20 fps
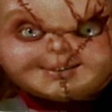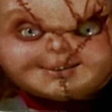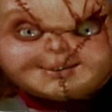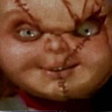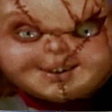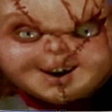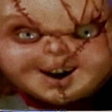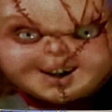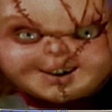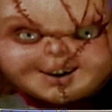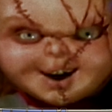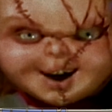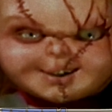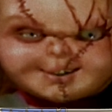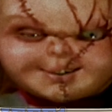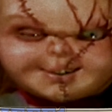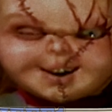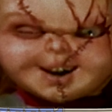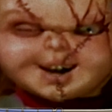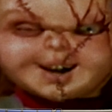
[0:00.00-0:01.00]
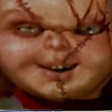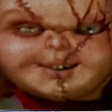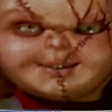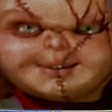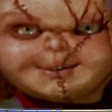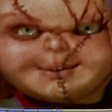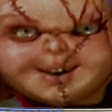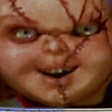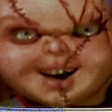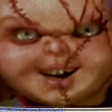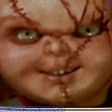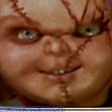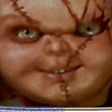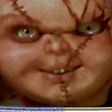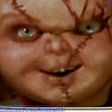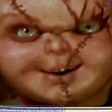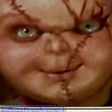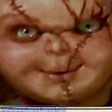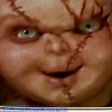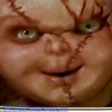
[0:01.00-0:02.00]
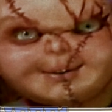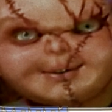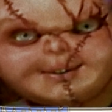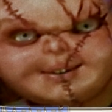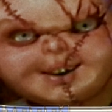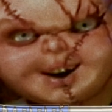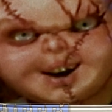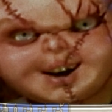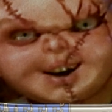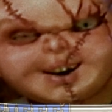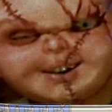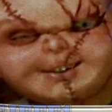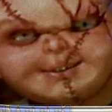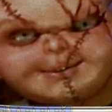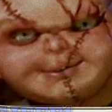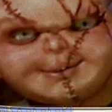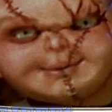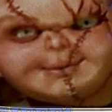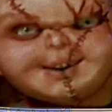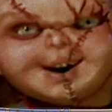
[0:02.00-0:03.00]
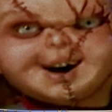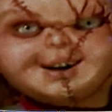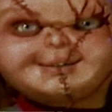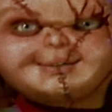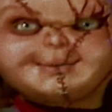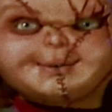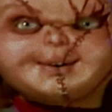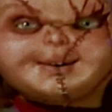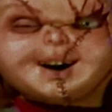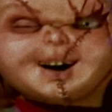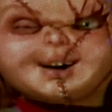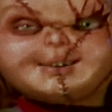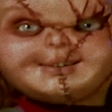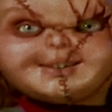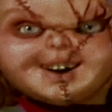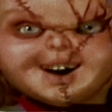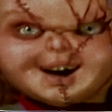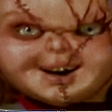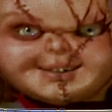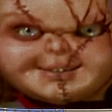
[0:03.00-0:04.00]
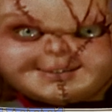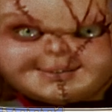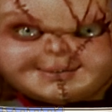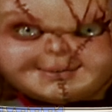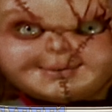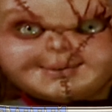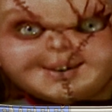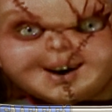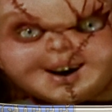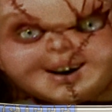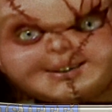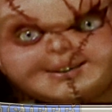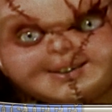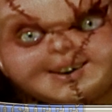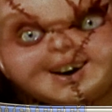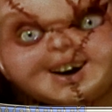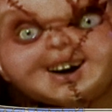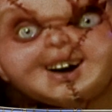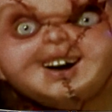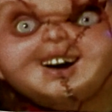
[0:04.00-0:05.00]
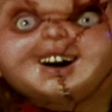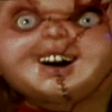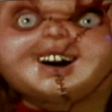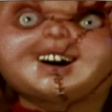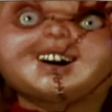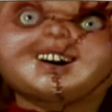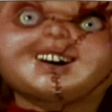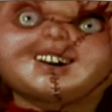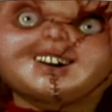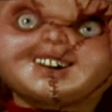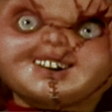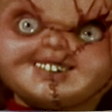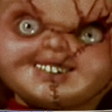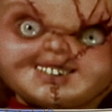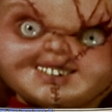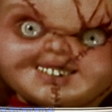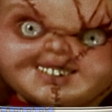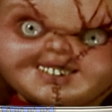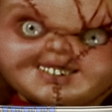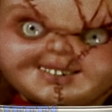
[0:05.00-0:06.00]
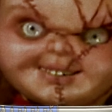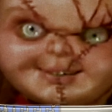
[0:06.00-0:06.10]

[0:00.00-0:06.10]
Barkley, el hijo del cubano se interpuso en mi camino, ayúdame a encontrarlo.